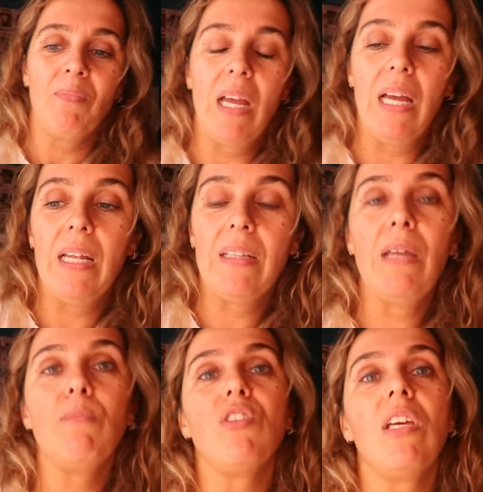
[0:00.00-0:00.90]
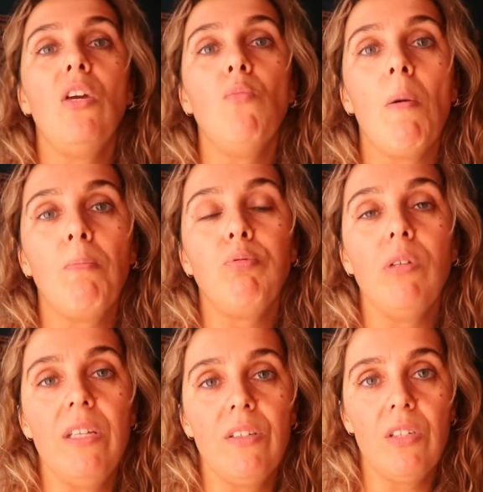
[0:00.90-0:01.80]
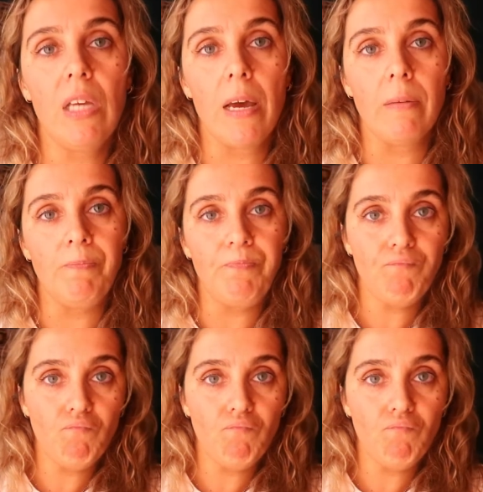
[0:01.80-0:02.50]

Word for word: Uh, temos aqui uma polícia